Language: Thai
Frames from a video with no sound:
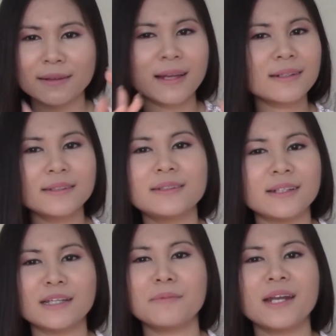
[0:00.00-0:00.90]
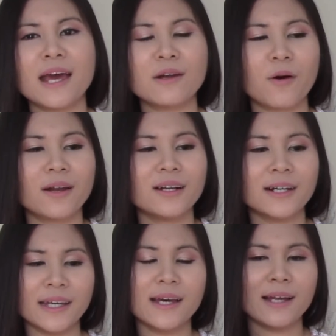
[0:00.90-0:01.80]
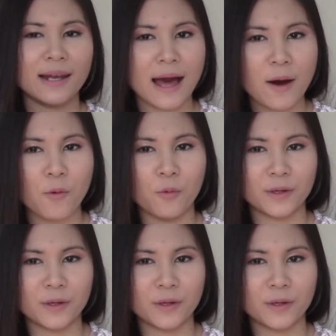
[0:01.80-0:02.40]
นั่นคือสิ่งที่ไม่แน่นอนเลยเรา